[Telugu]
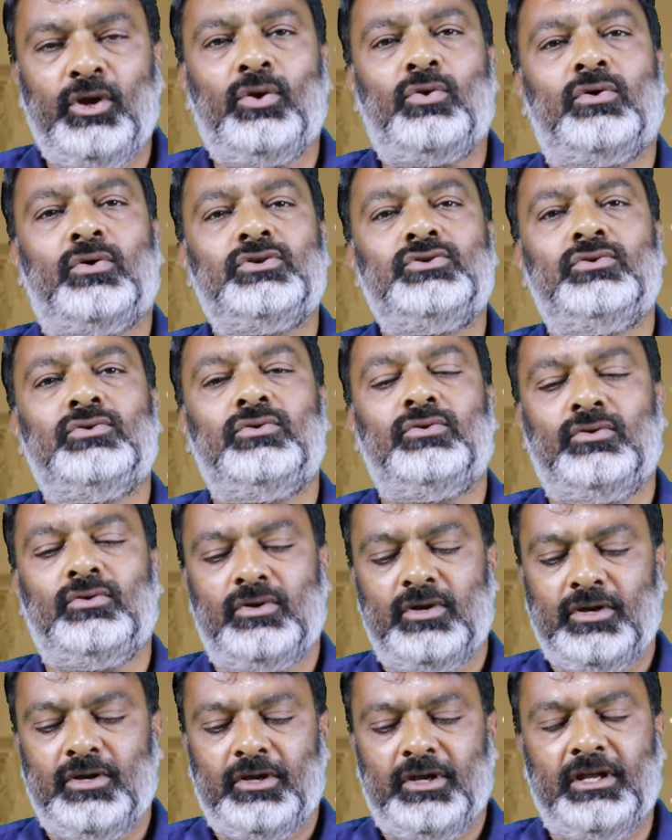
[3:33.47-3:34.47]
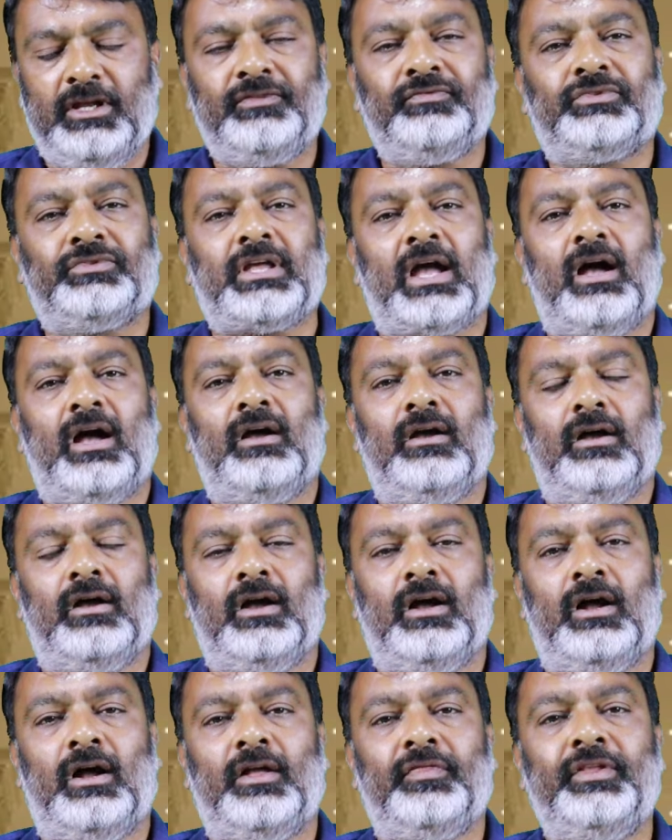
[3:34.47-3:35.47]
ఈరోజు ఇంత
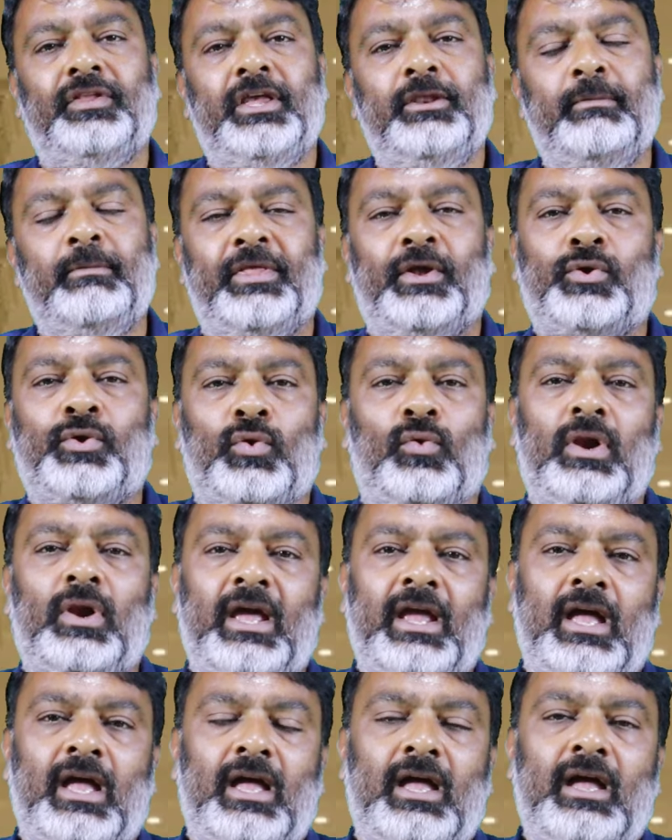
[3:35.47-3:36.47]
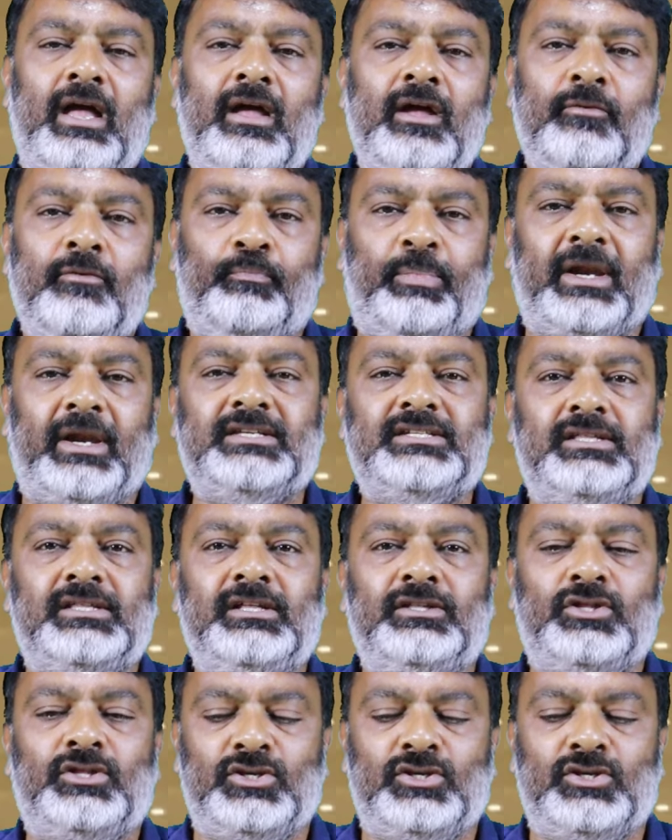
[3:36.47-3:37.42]
దీని మీద ట్రోల్ అయ్యే పరిస్థితి